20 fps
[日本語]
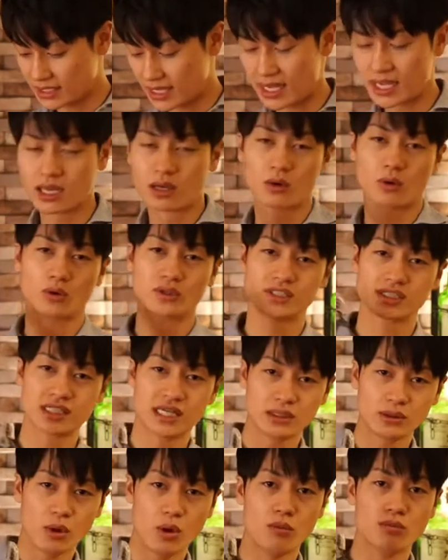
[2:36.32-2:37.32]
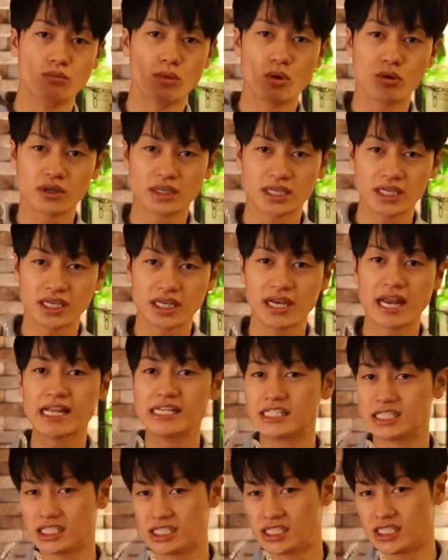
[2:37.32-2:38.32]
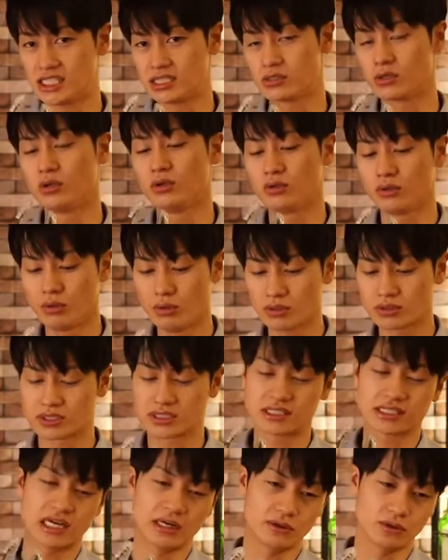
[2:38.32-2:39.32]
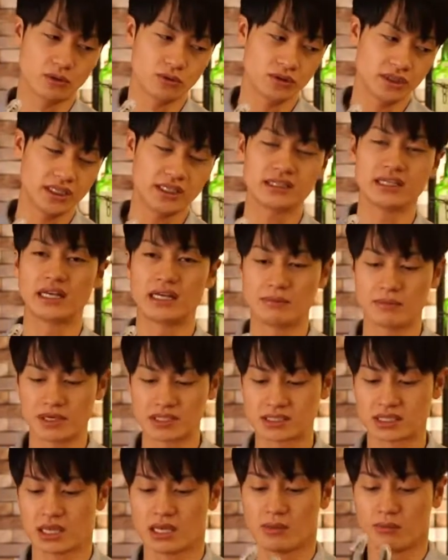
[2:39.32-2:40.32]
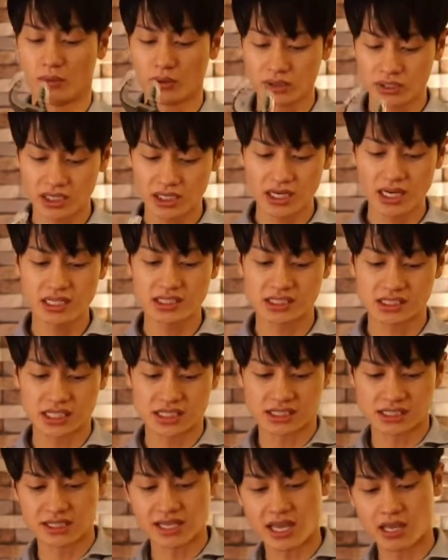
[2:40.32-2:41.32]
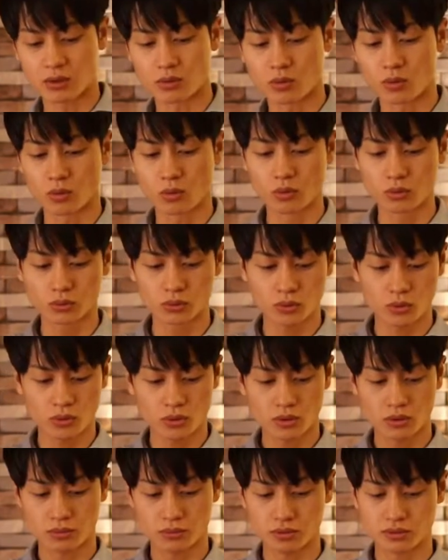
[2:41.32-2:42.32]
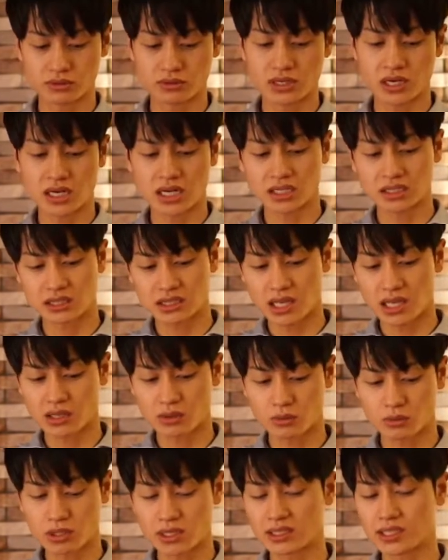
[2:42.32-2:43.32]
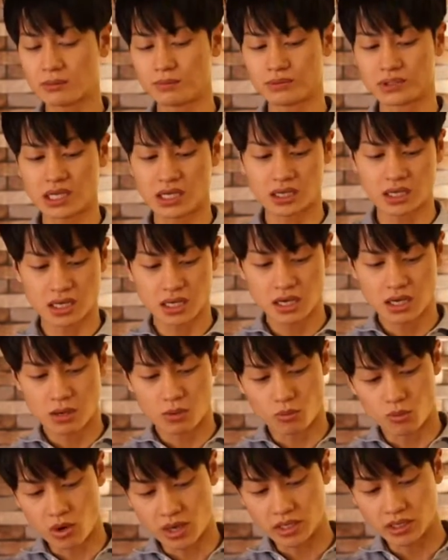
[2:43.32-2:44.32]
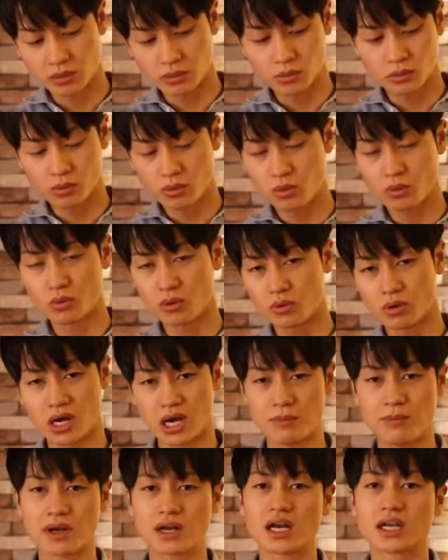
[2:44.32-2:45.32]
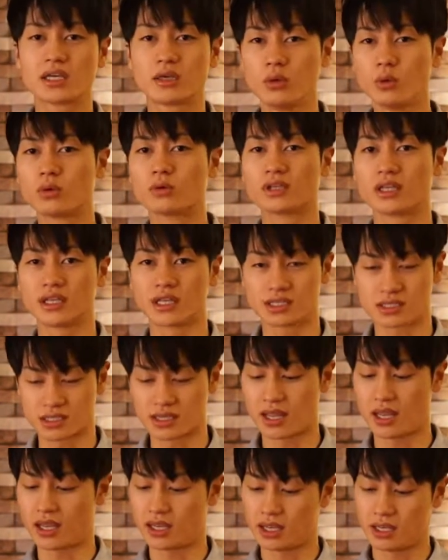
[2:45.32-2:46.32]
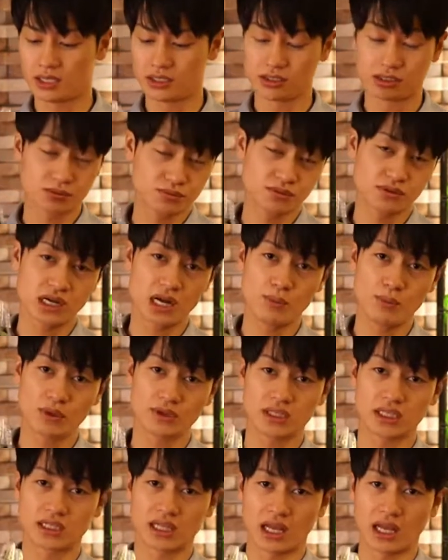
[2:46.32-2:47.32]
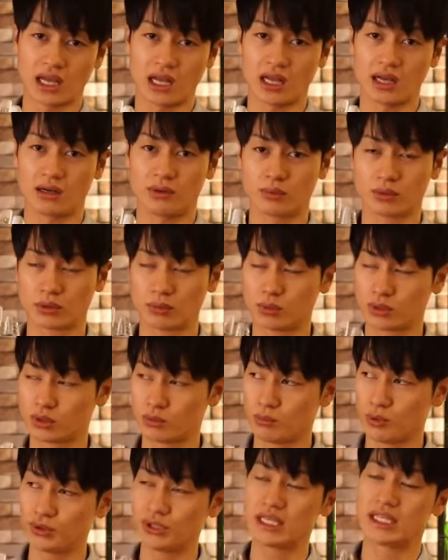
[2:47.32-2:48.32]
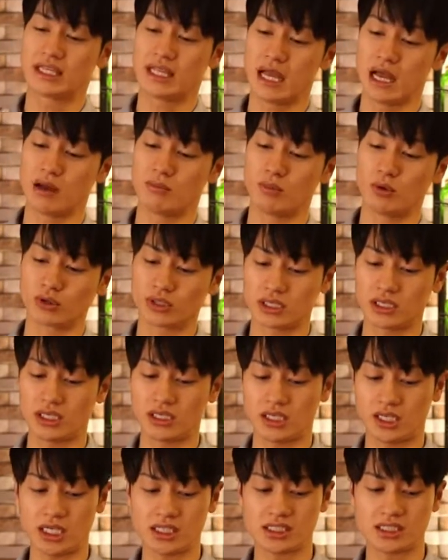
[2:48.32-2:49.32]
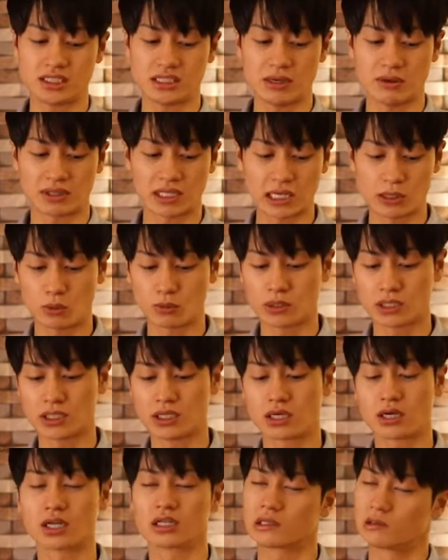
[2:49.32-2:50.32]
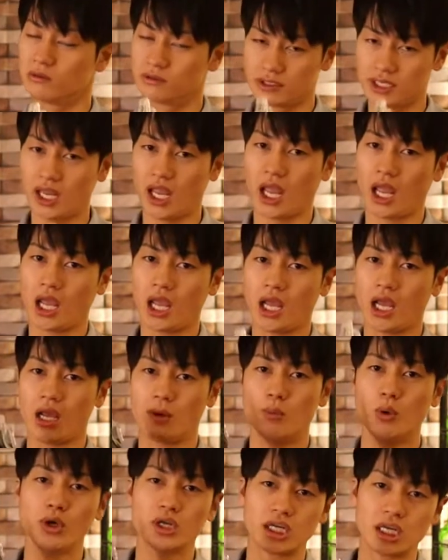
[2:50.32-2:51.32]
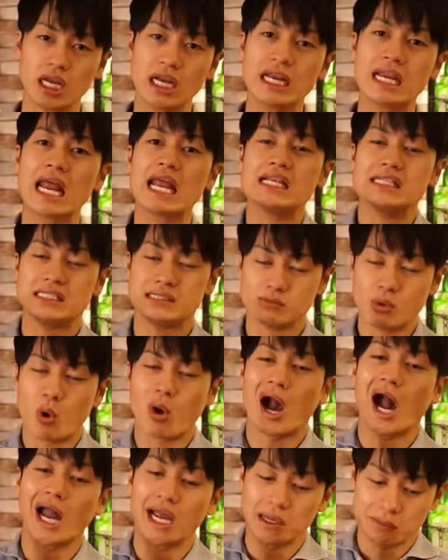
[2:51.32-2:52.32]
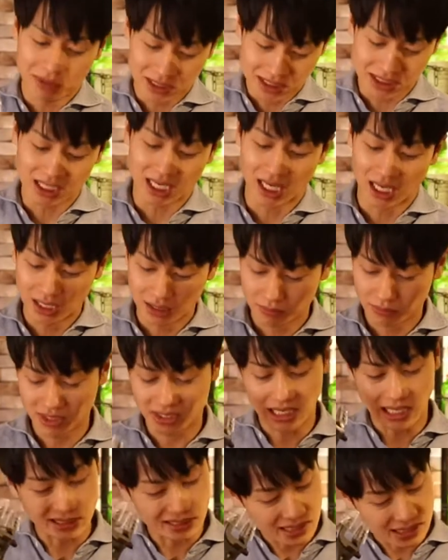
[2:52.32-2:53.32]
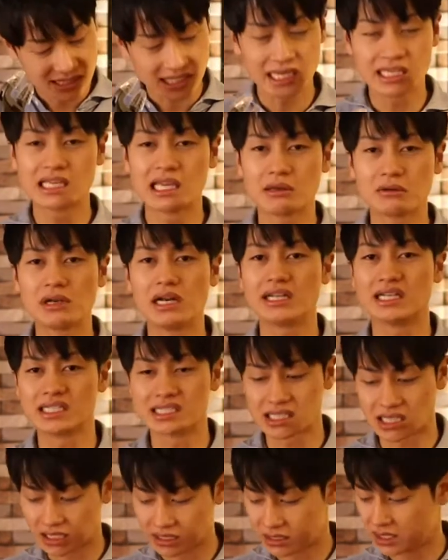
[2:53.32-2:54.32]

ねこちらのモンキーレンチというのを使うようになりますモンキーレンチですねここの僕が買ったこのアダプター割と幅が広くてですね自分が持ってたもともと持ってたモンキーレンチでは対応できなかったのでモンキーレンチも買いましたまあ大体1000円ぐらいでしたか